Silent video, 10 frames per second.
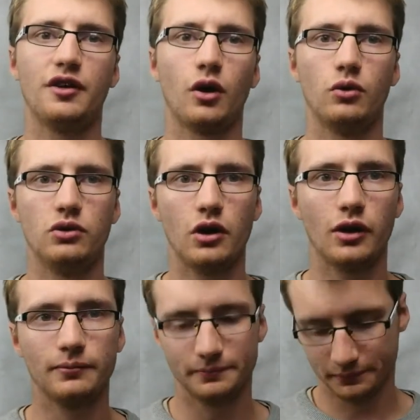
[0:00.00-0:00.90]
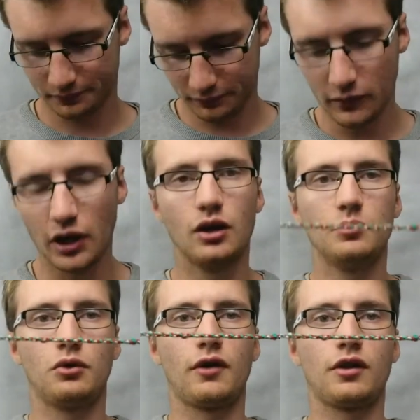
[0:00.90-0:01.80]
une heure pour
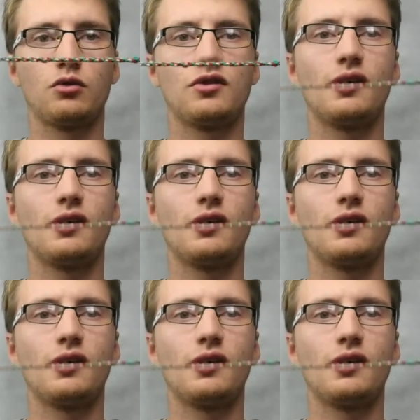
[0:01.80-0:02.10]
faire tout ça.